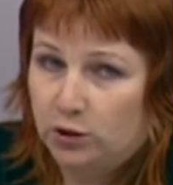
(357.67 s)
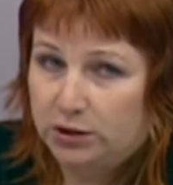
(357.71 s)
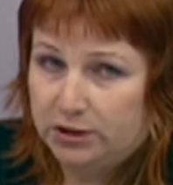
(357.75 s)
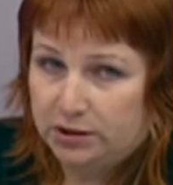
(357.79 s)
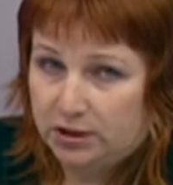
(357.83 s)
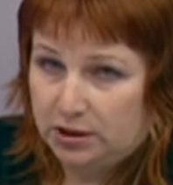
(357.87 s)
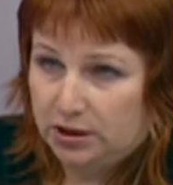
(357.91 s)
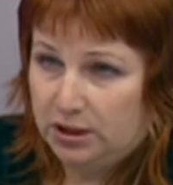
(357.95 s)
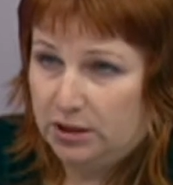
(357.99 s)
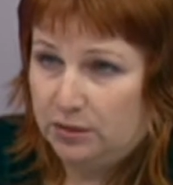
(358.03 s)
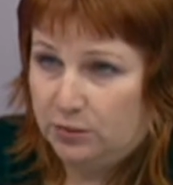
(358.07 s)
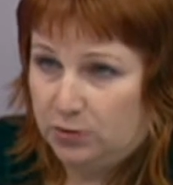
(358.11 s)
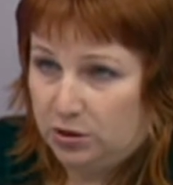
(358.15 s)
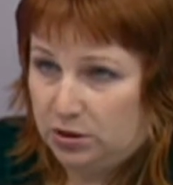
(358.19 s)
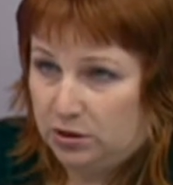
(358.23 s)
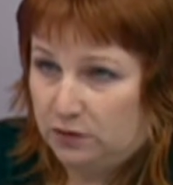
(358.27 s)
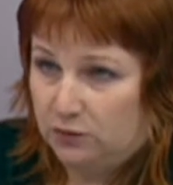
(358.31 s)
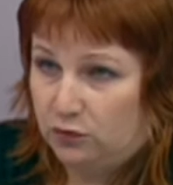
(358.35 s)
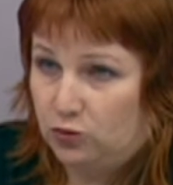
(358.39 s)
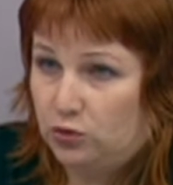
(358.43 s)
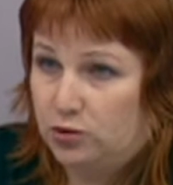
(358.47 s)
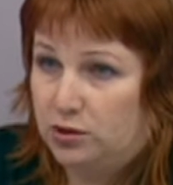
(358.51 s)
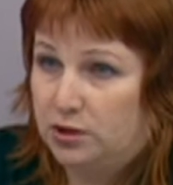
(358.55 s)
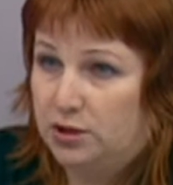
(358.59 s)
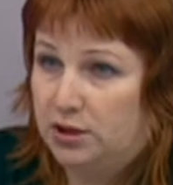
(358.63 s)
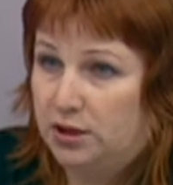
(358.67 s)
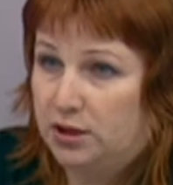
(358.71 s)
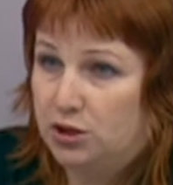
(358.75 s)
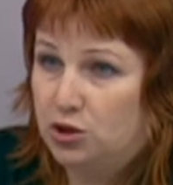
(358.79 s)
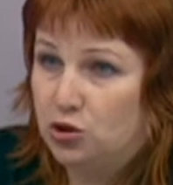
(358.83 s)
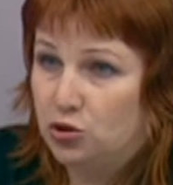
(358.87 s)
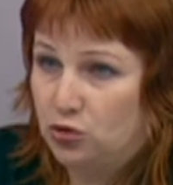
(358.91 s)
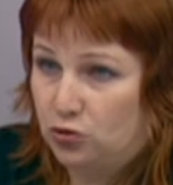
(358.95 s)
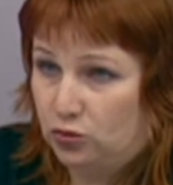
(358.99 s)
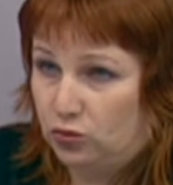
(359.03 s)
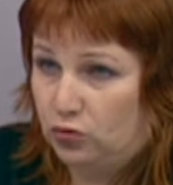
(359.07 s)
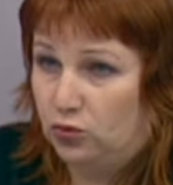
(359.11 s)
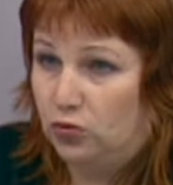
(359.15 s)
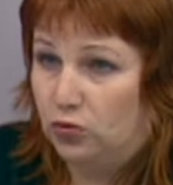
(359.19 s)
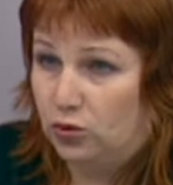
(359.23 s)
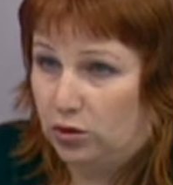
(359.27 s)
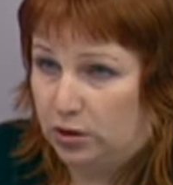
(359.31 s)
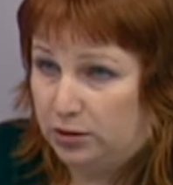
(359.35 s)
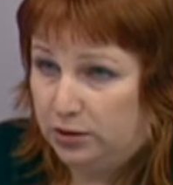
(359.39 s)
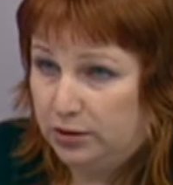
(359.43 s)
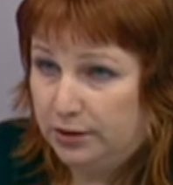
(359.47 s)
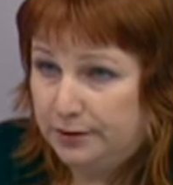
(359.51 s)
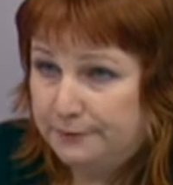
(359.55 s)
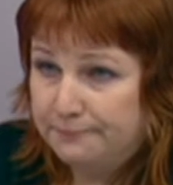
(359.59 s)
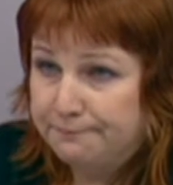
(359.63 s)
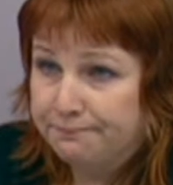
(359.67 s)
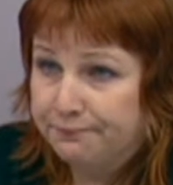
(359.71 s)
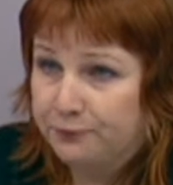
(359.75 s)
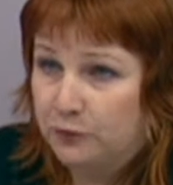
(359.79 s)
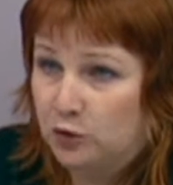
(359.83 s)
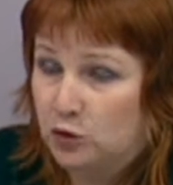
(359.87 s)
это именно вот за счет города,